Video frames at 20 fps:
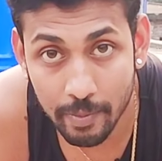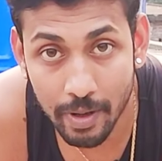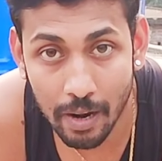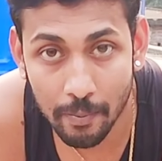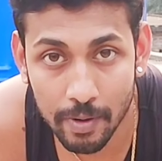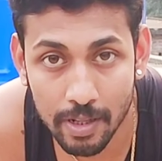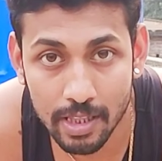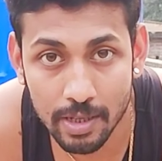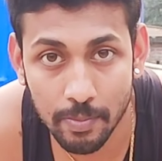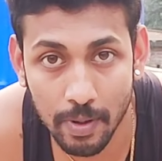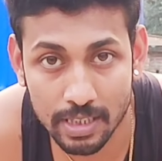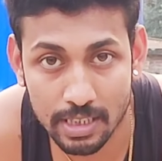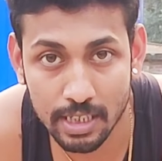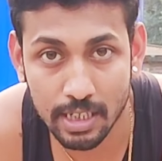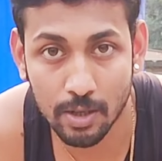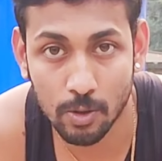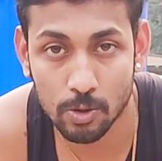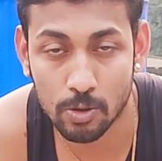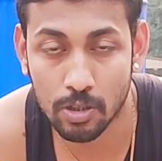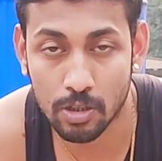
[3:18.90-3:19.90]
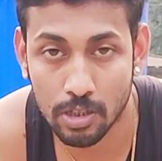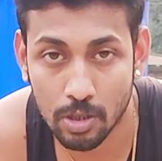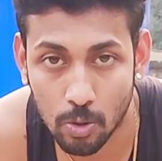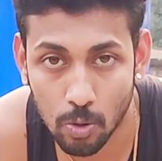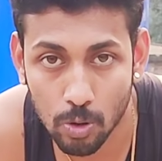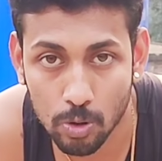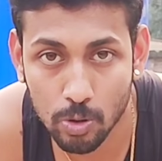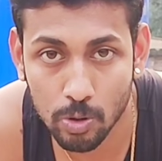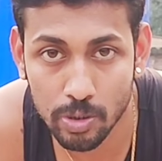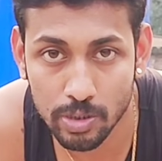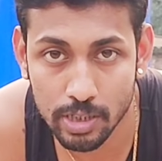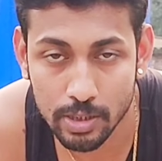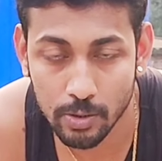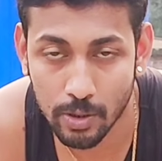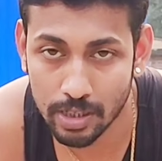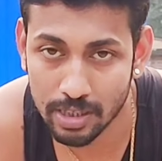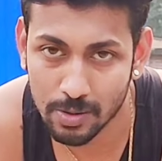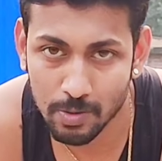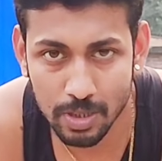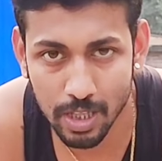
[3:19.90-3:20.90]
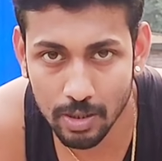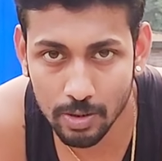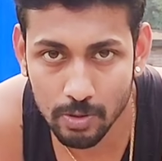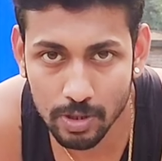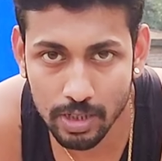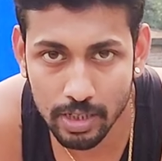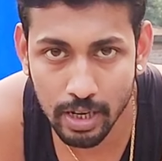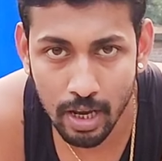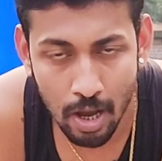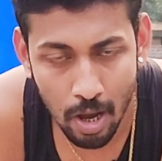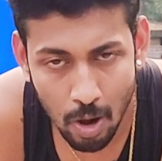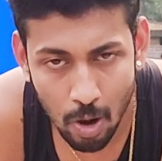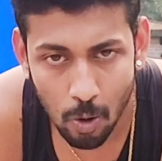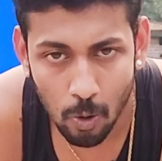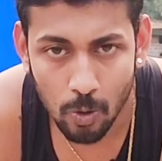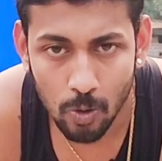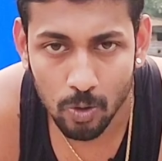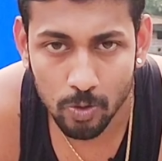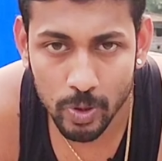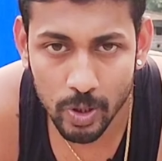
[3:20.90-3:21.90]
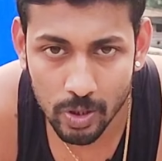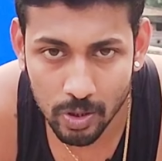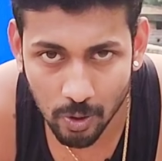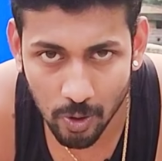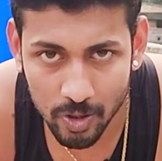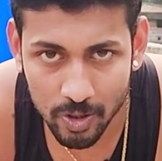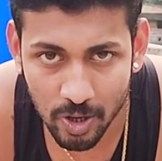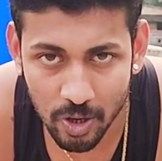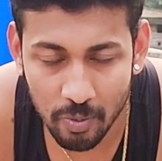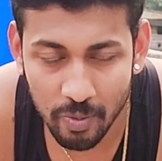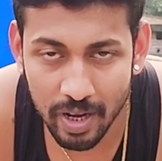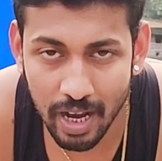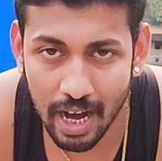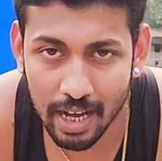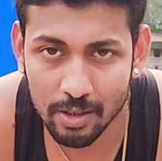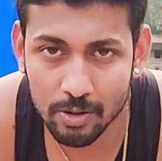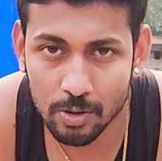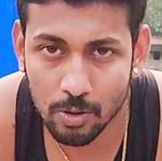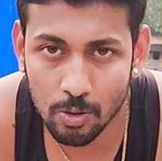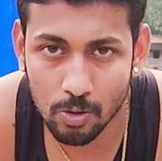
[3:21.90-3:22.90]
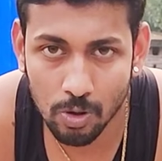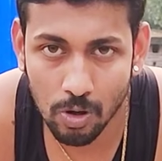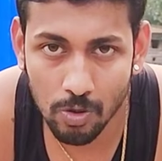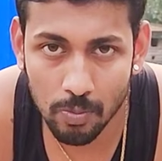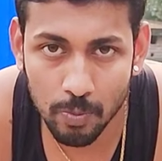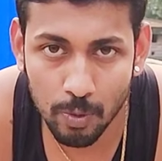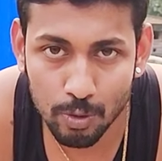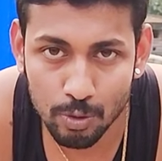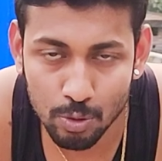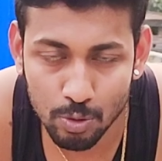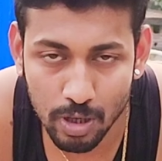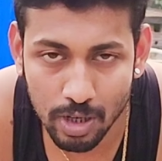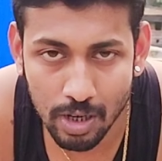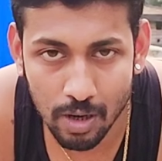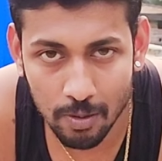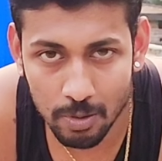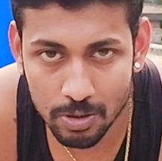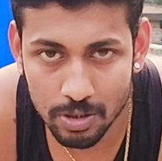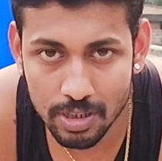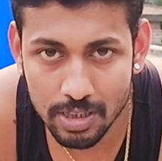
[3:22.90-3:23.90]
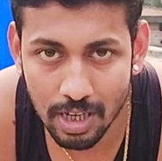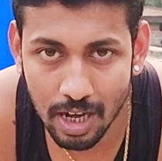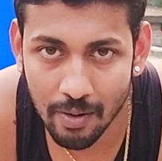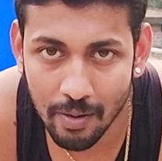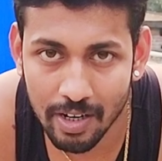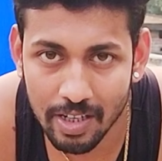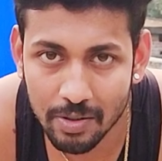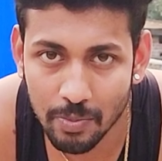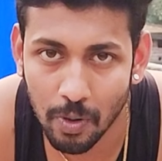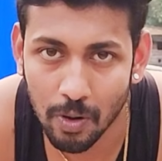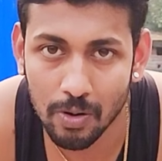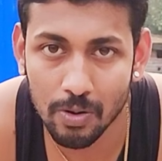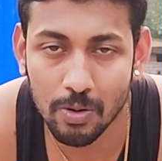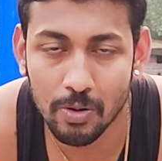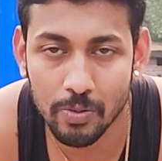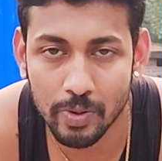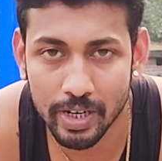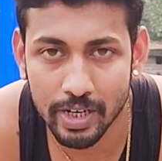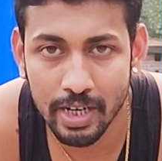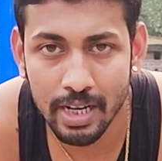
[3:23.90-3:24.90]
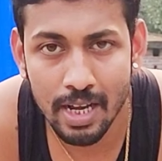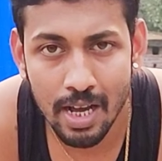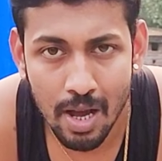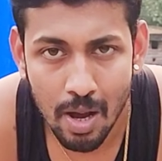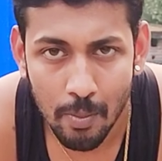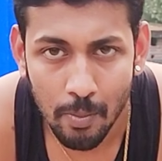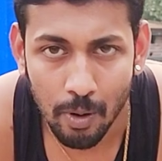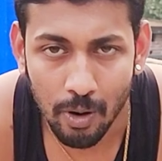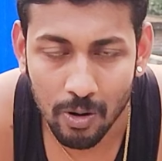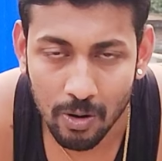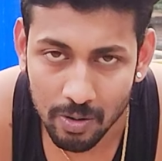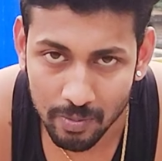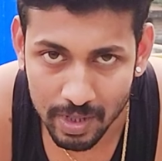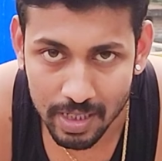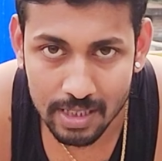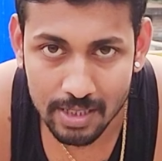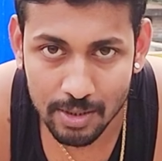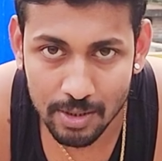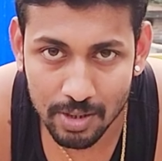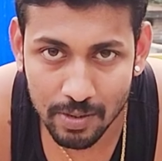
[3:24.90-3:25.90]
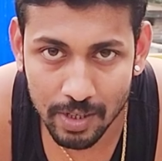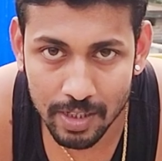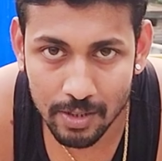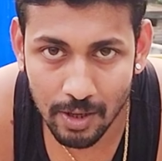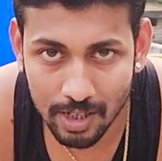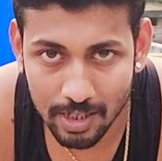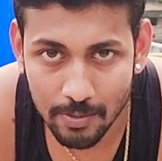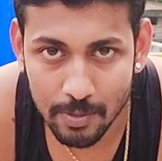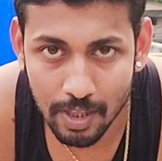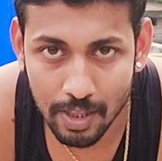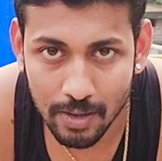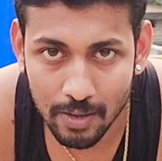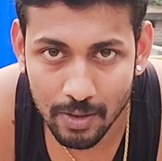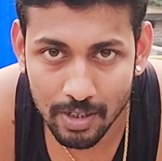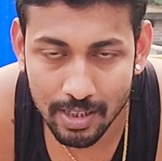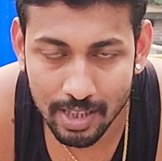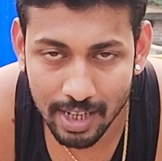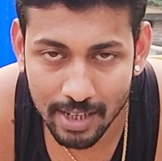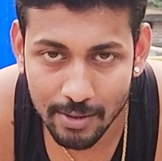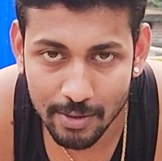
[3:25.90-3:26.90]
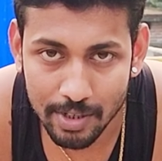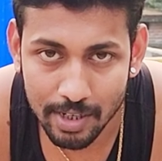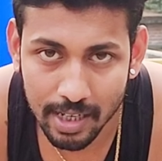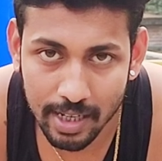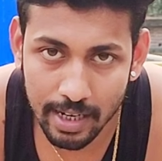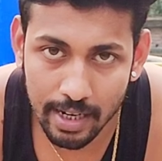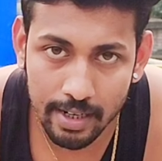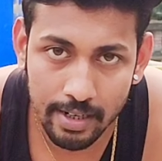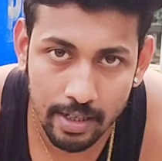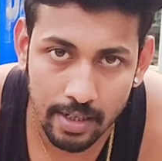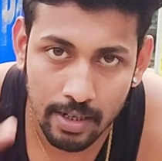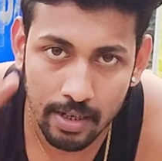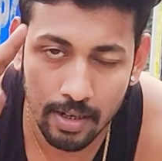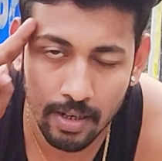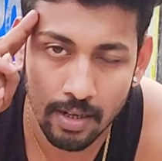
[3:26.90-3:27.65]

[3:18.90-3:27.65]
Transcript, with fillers: নিন দেখবেন আপনাদের মাসেলটা কত তাদের গ্রোথ করছে তো আজকে আমাদের কি অন্য ভিডিওতে কথা হবে আর যদি কোনো রকম প্রশ্ন থাকে অবশ্যই ইনস্টাগ্রাম আইডিতে ফলো করবেন ফলো করে মেসেজ করতে পারেন তো আজকে আমাদের কি থ্যাংক ইউ টেক কেয়ার